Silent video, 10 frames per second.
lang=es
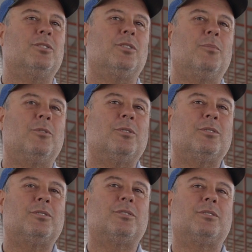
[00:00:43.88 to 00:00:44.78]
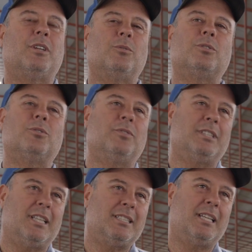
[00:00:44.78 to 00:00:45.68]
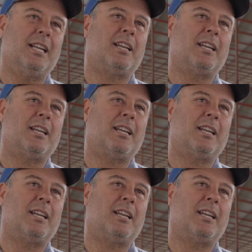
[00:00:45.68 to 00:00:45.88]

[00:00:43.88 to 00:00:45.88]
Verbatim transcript: Somos autosuficientes en el